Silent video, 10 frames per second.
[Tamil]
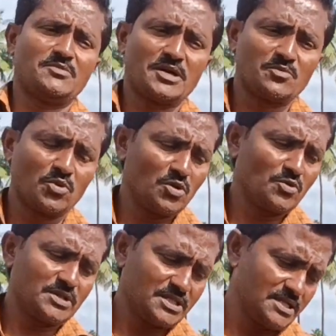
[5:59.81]
மண்புழு
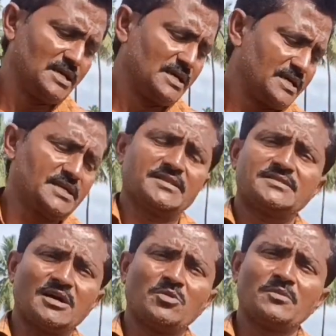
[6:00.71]
வந்து எதை
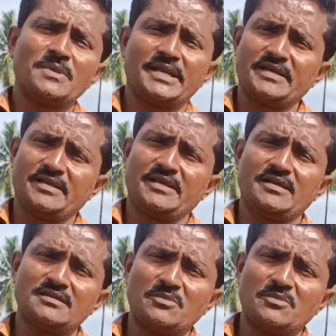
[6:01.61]
சாப்பிடும்னு நினைக்கிறீங்க